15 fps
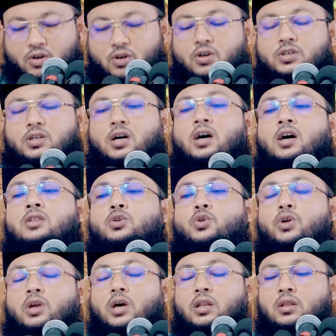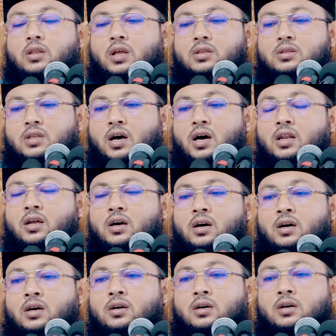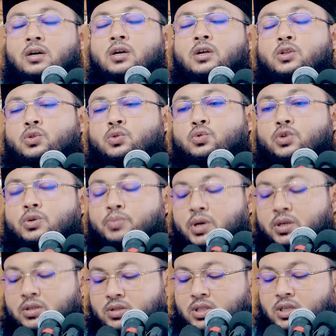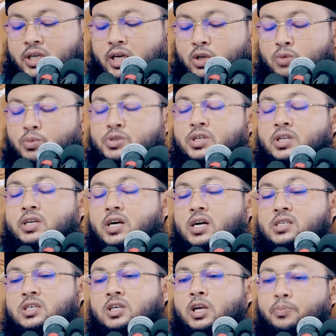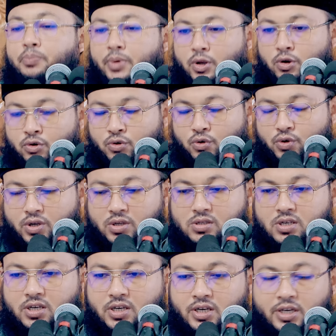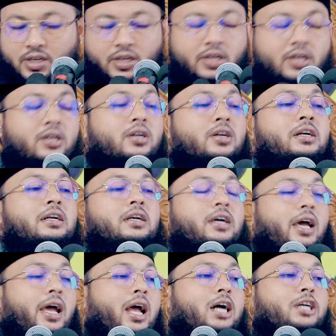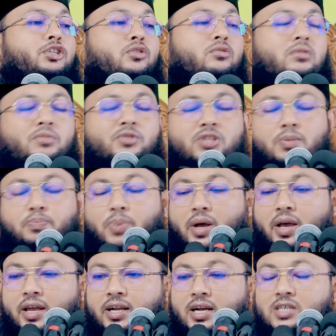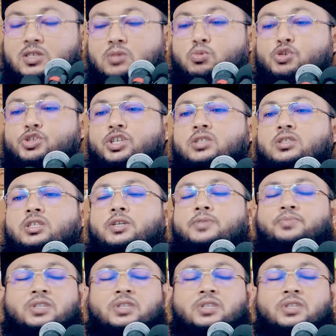হঠাৎ করে আল্লাহ তালা দুই ব্যক্তিকে নবীজির কাছে প্রেরণ করেছে একজন নবীজির পায়ের কাছে বসেছে